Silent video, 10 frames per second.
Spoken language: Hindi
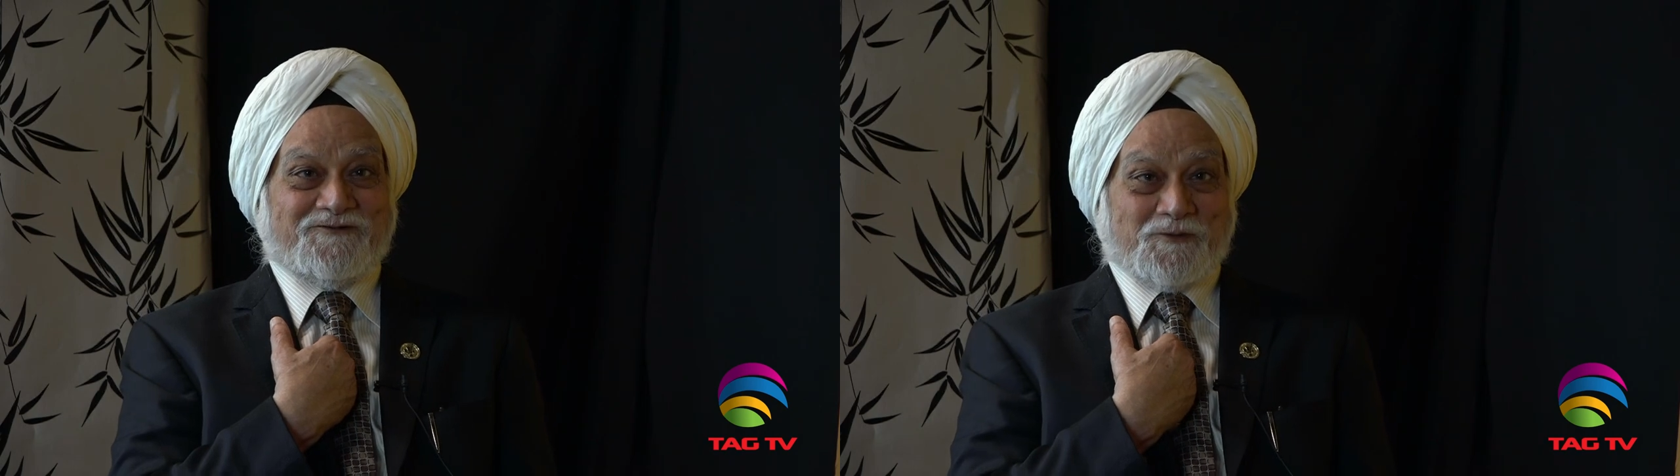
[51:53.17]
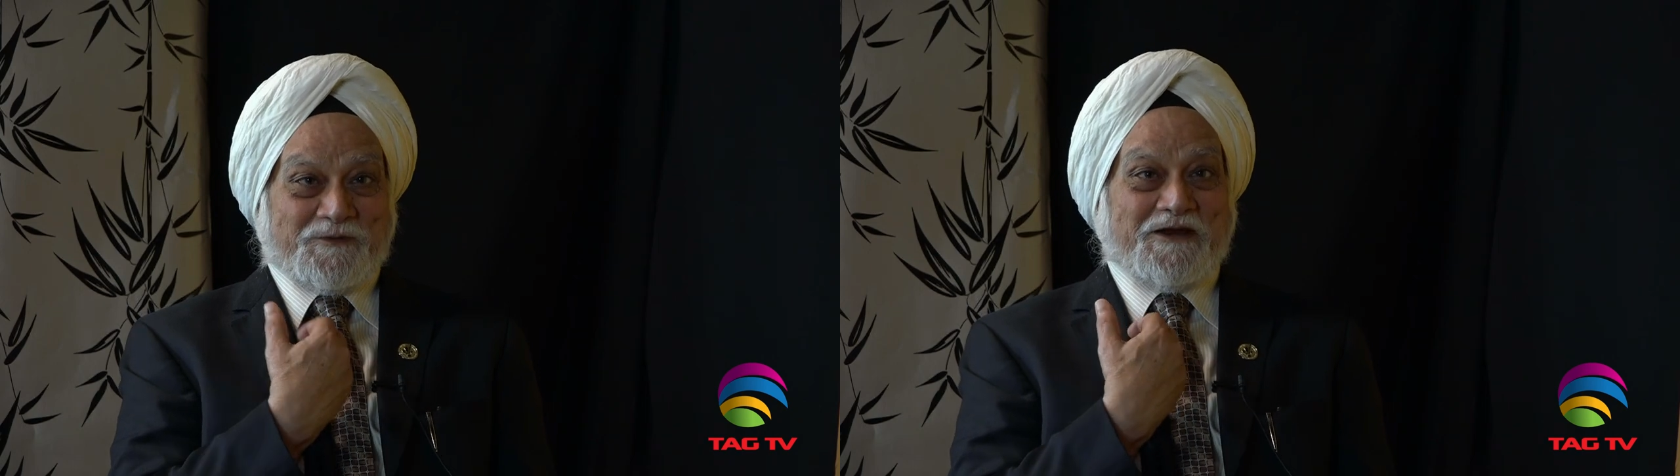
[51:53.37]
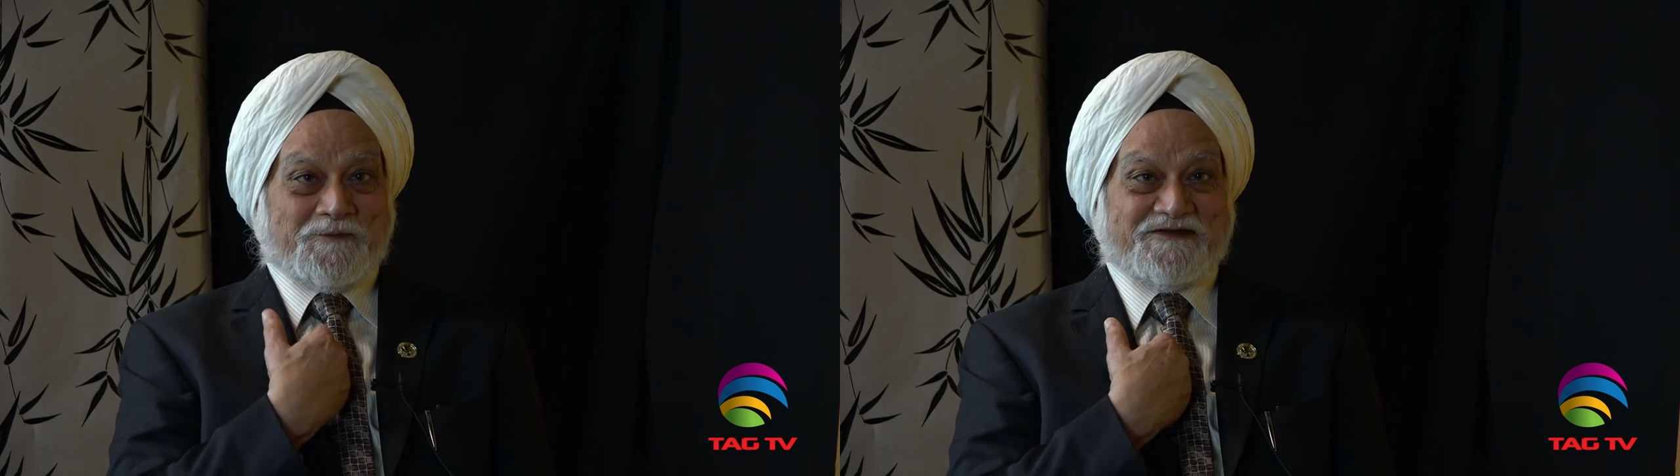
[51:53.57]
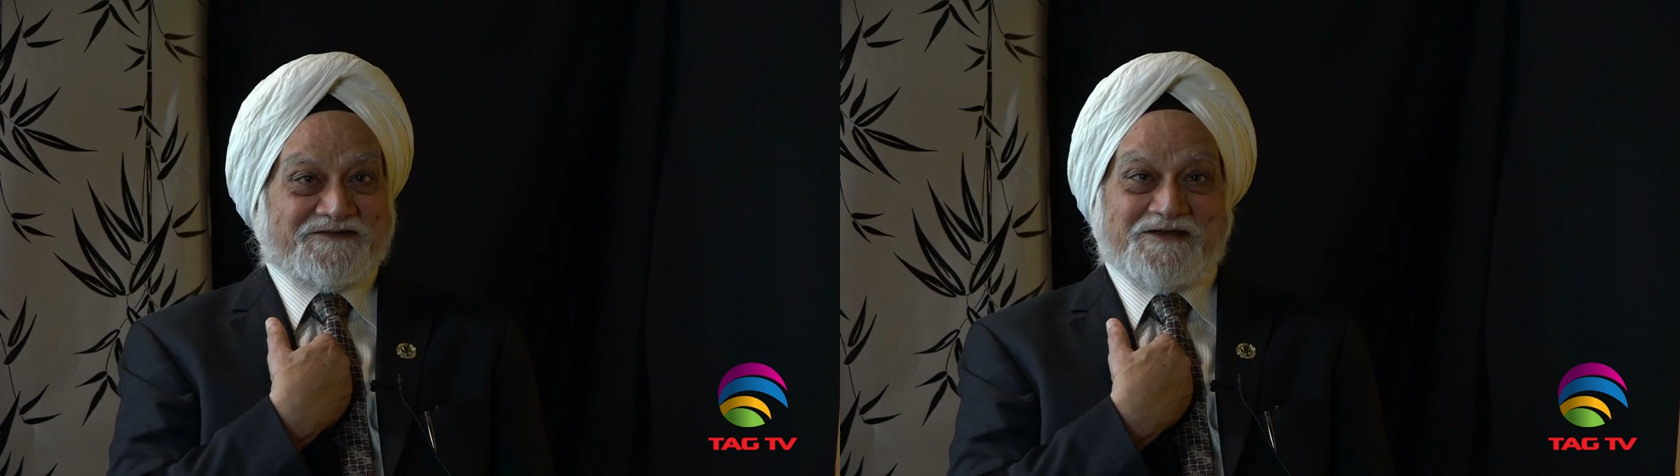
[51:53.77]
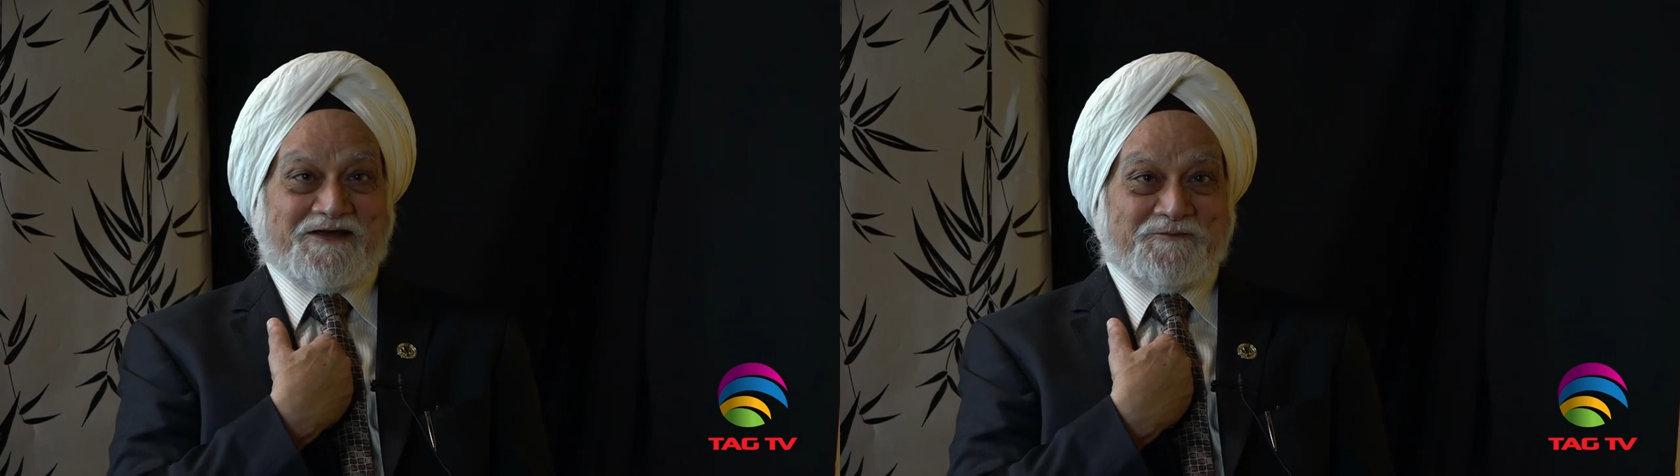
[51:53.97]
तो मेरे पास
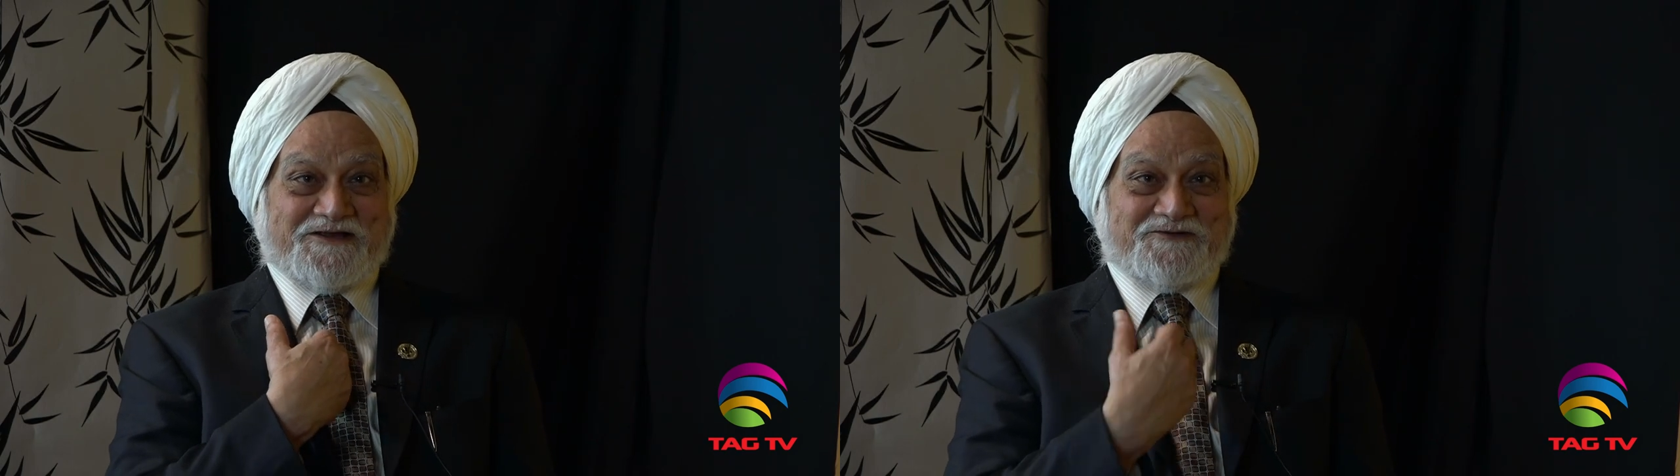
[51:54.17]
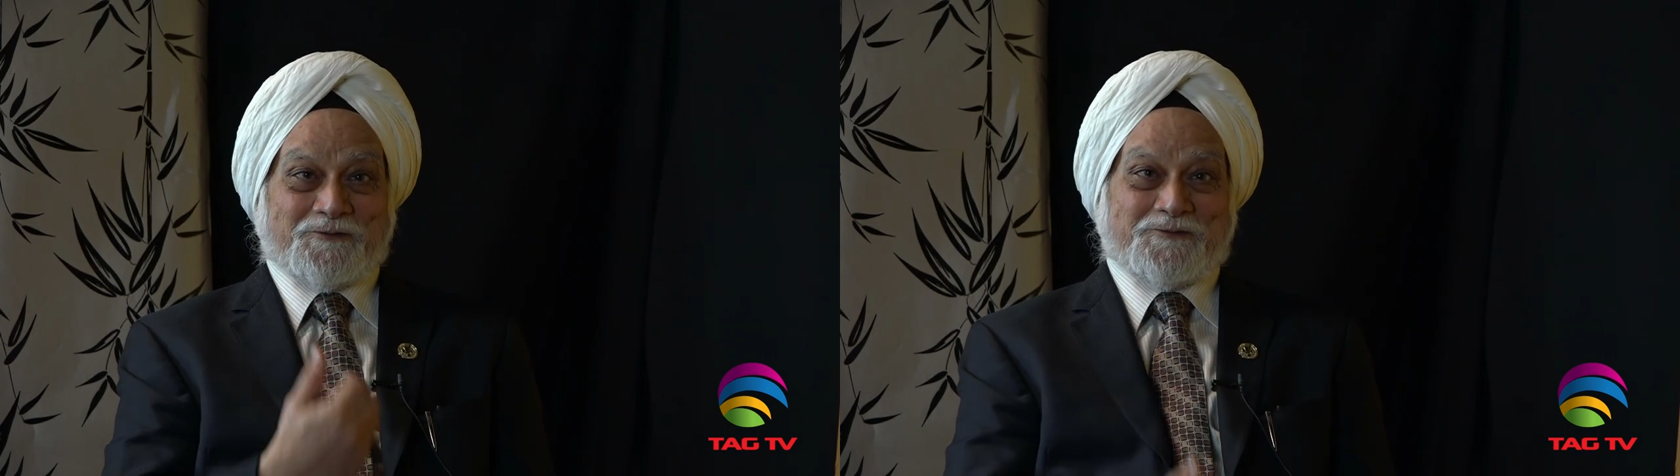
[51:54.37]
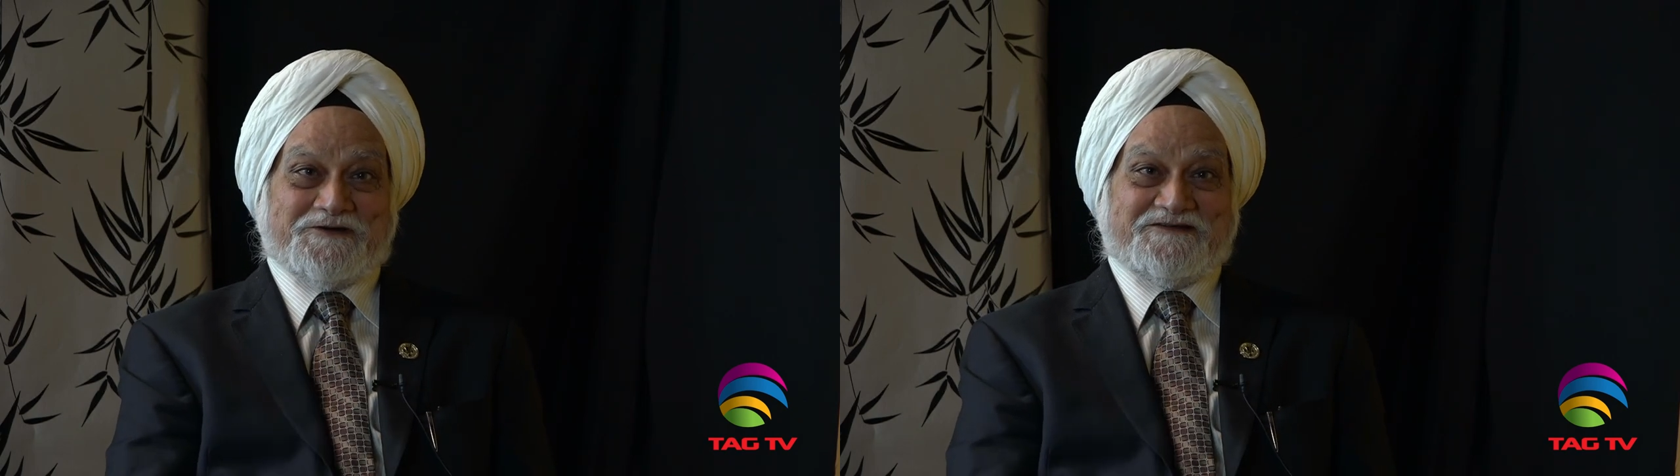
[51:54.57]
है हमने तो